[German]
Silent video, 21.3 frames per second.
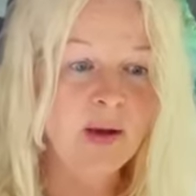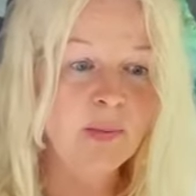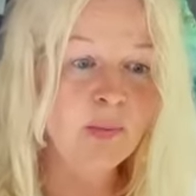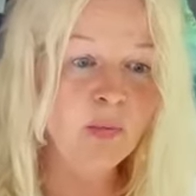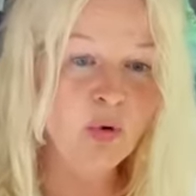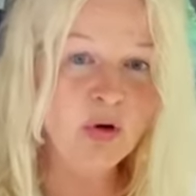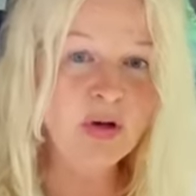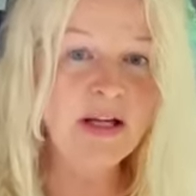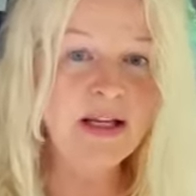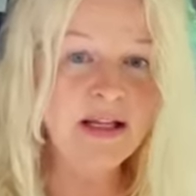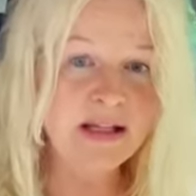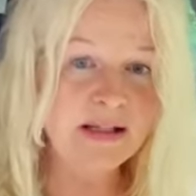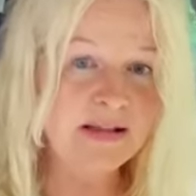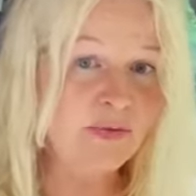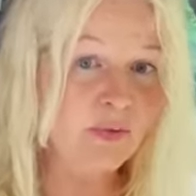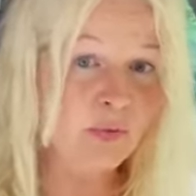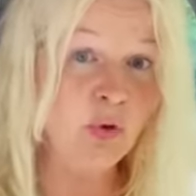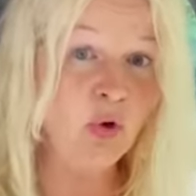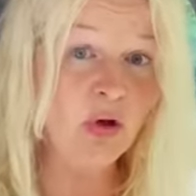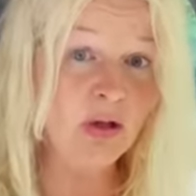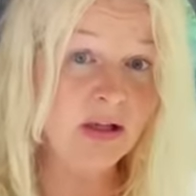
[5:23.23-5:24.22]
Möglich
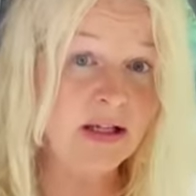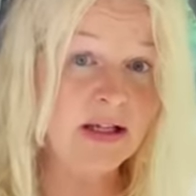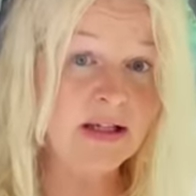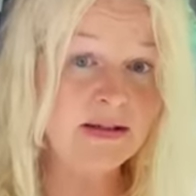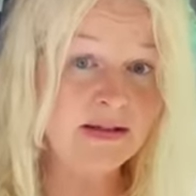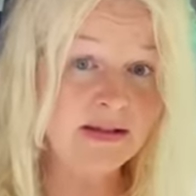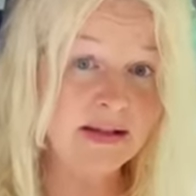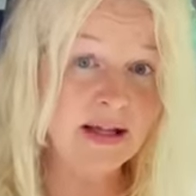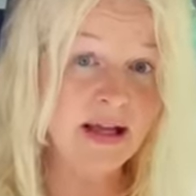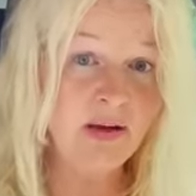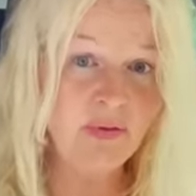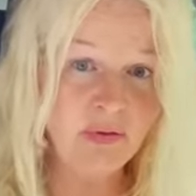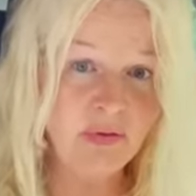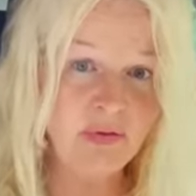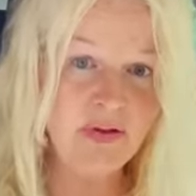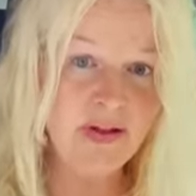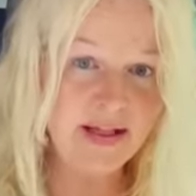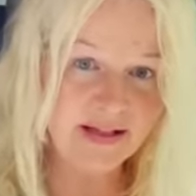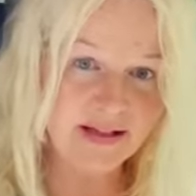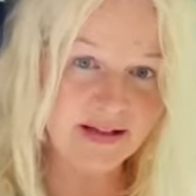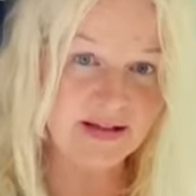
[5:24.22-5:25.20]
ist wirklich sehr
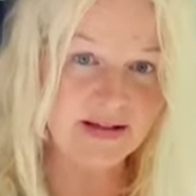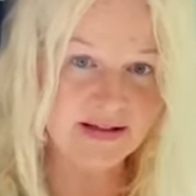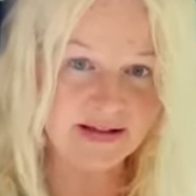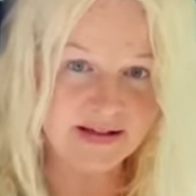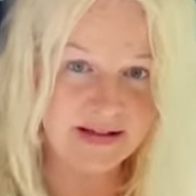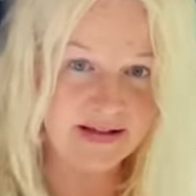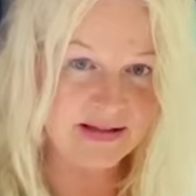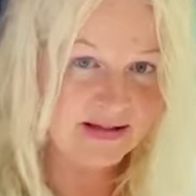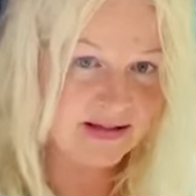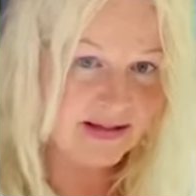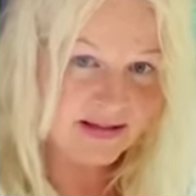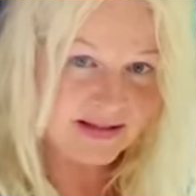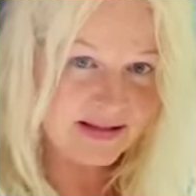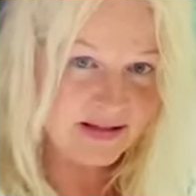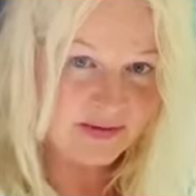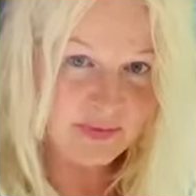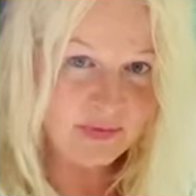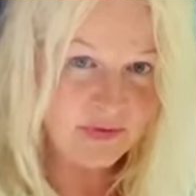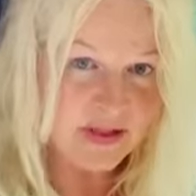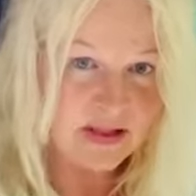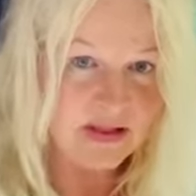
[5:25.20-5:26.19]
vieles. Es
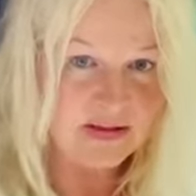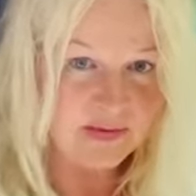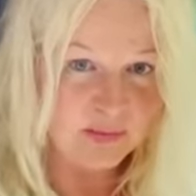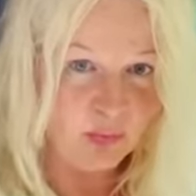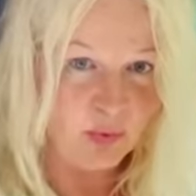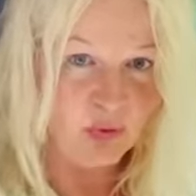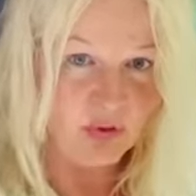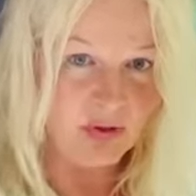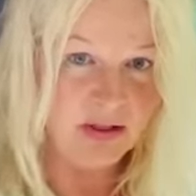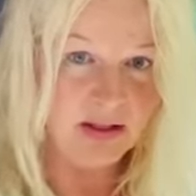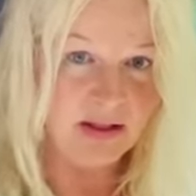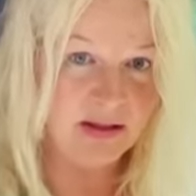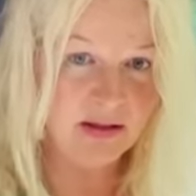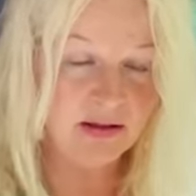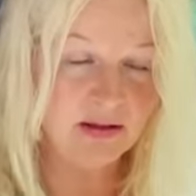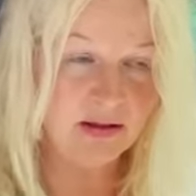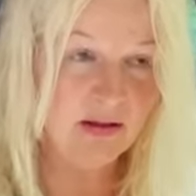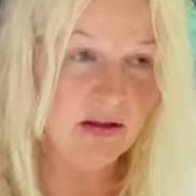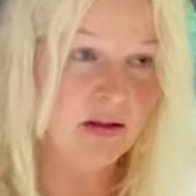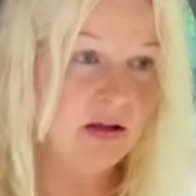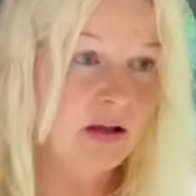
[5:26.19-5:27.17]
ist vieles möglich.
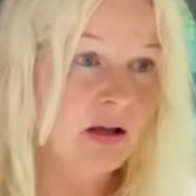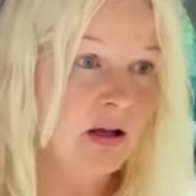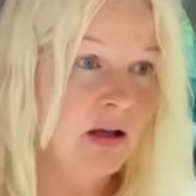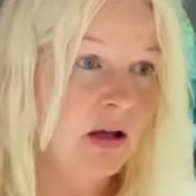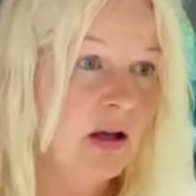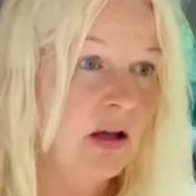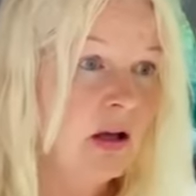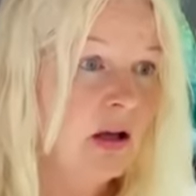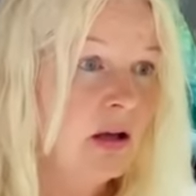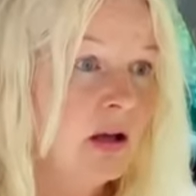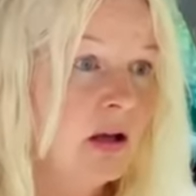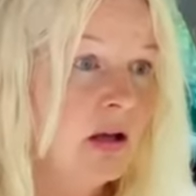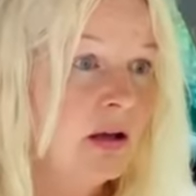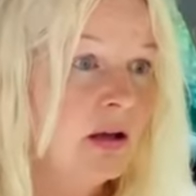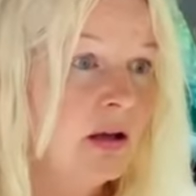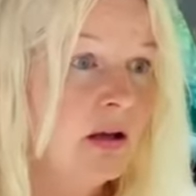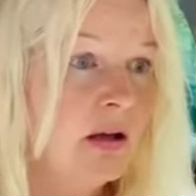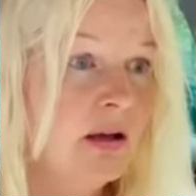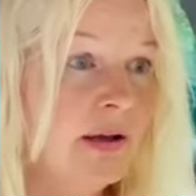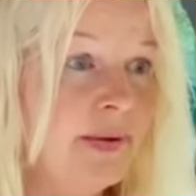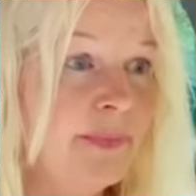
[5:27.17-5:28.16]

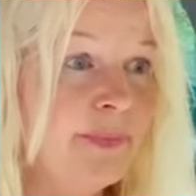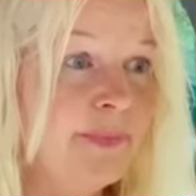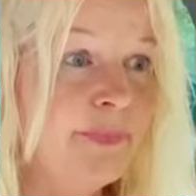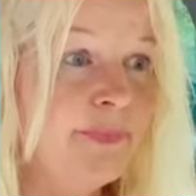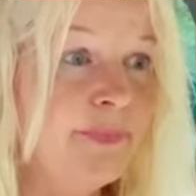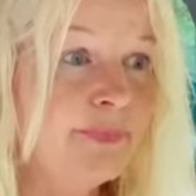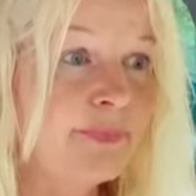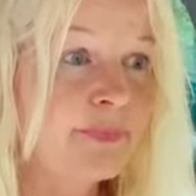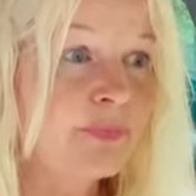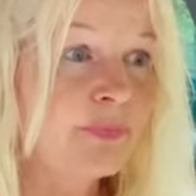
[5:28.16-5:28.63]
Ähm,